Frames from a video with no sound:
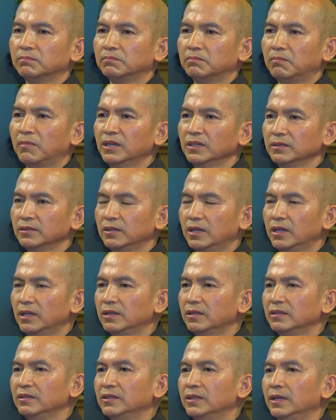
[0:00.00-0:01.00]
bất
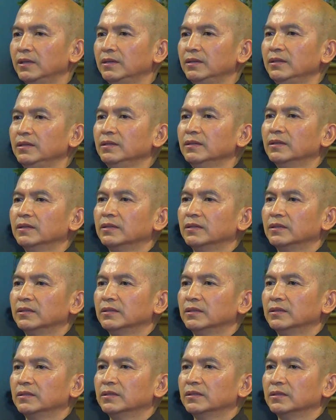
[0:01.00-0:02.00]
ninh dĩ
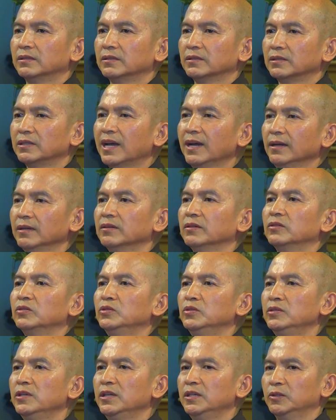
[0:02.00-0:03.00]
đắc
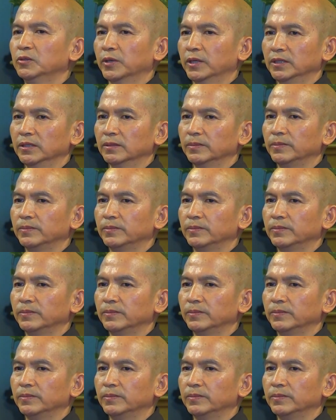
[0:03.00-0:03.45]
nhi ngụy.